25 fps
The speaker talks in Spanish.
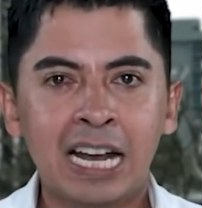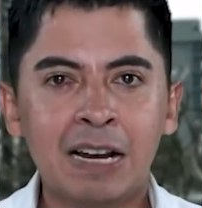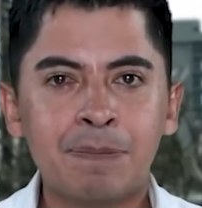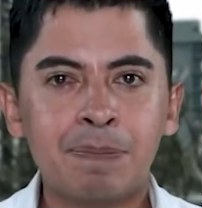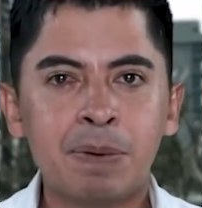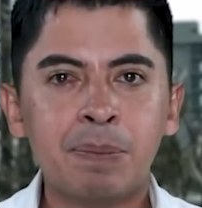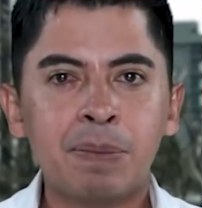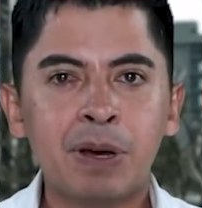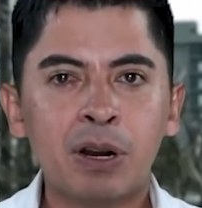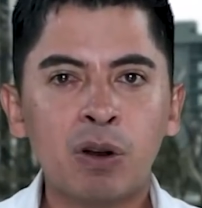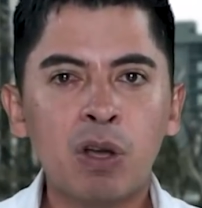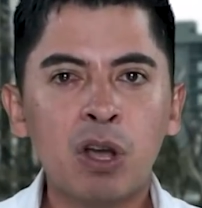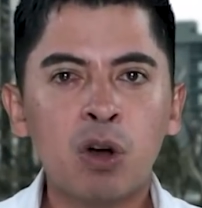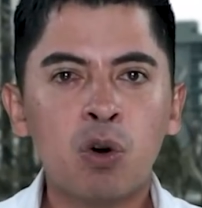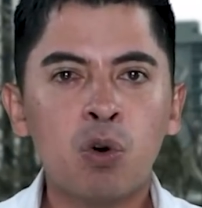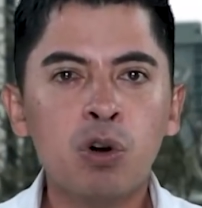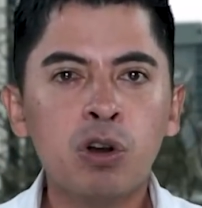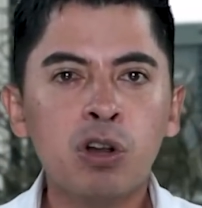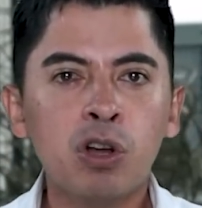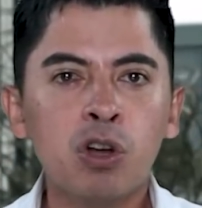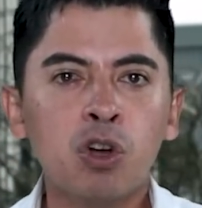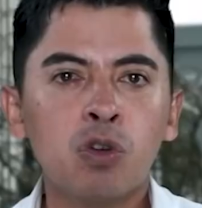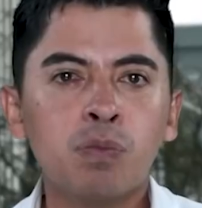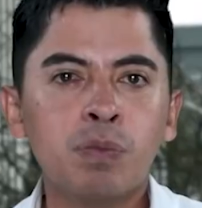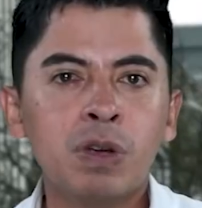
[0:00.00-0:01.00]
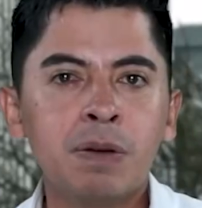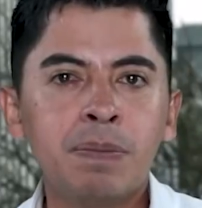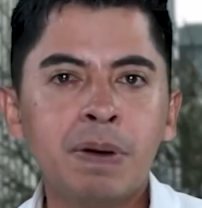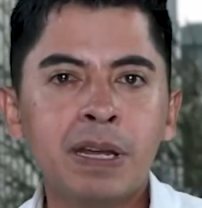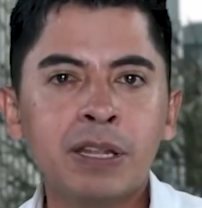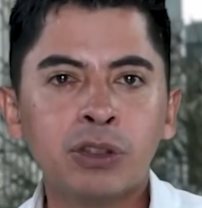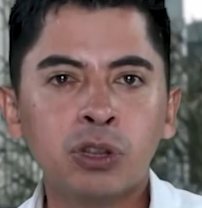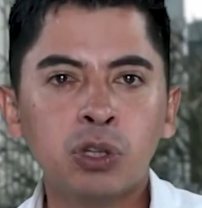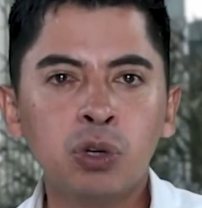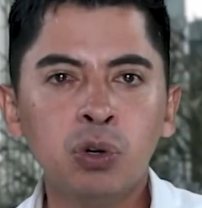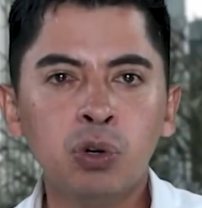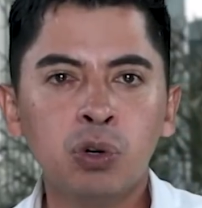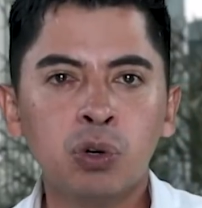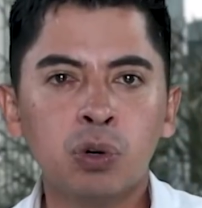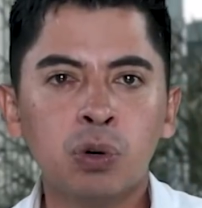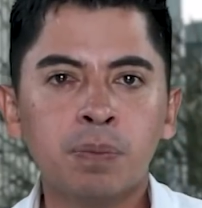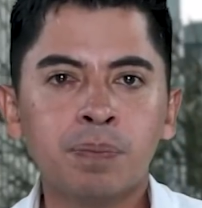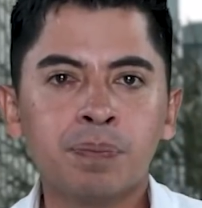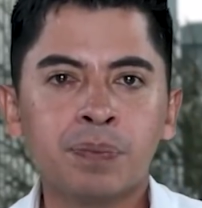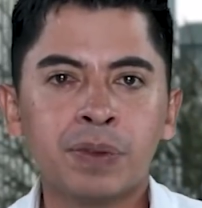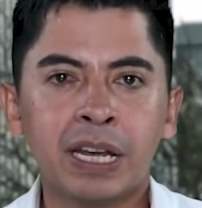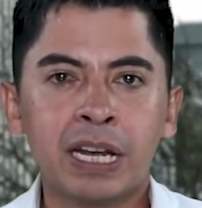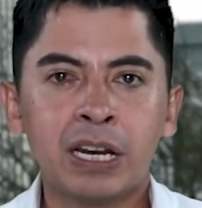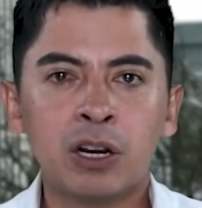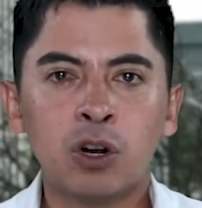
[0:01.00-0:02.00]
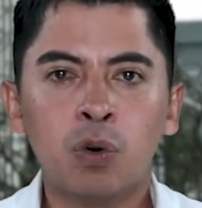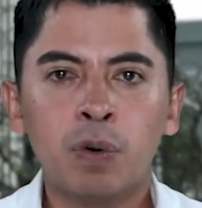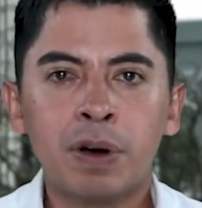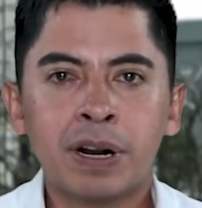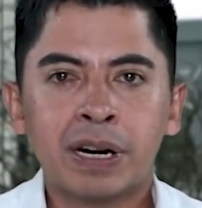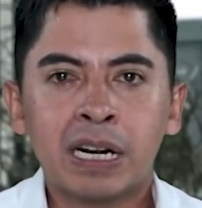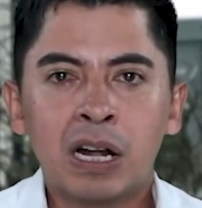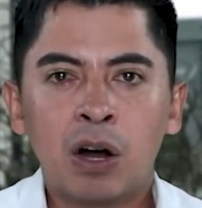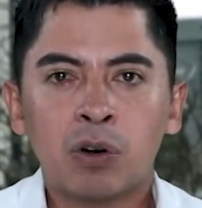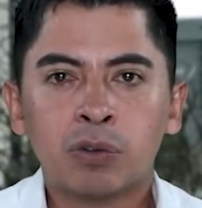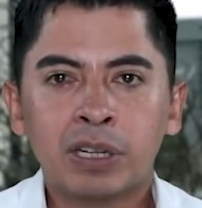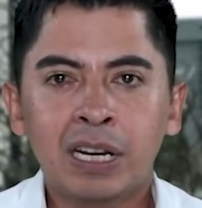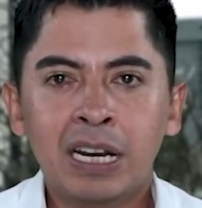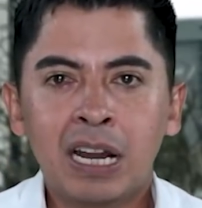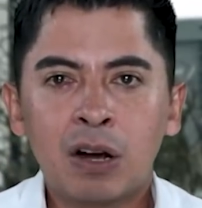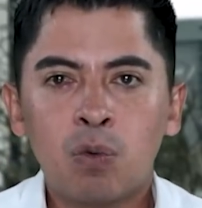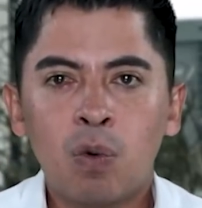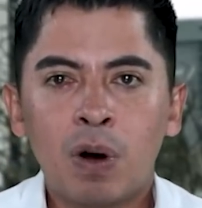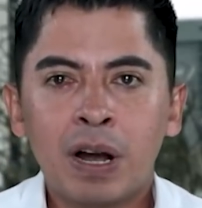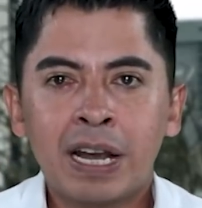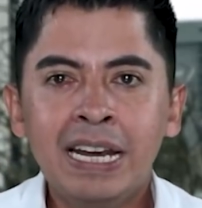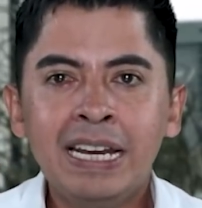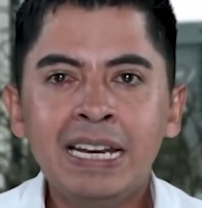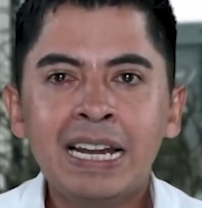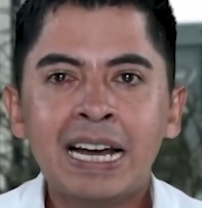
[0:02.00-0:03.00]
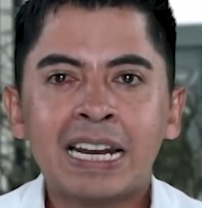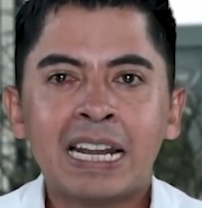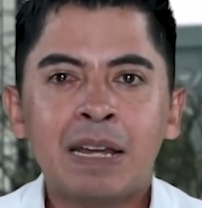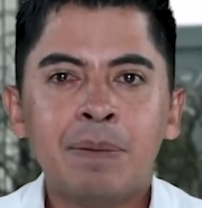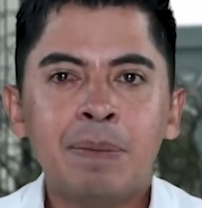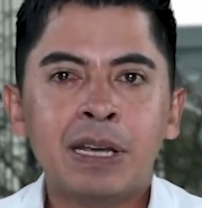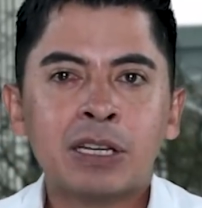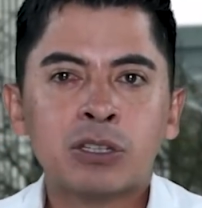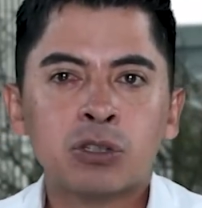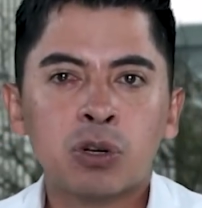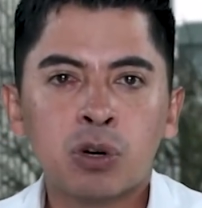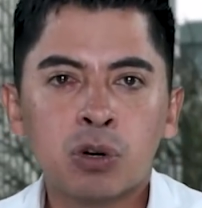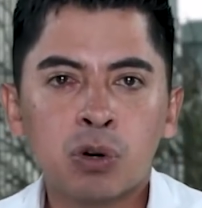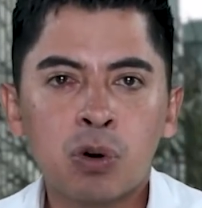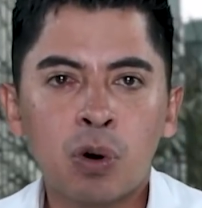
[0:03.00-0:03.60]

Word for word: El 1 de julio de 2021, el gobernador de La Guajira, Nemesio